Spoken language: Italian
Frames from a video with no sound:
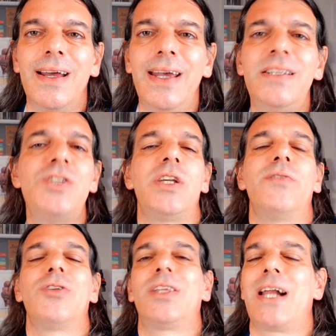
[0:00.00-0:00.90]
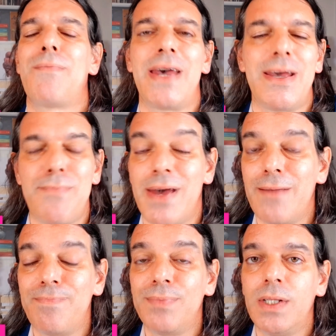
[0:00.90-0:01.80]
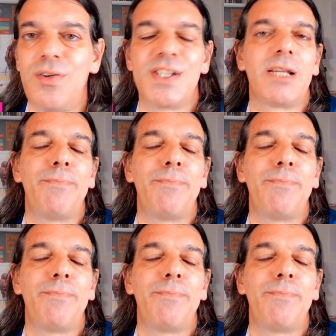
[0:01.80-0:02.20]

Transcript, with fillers: e dicevo tra me e me questa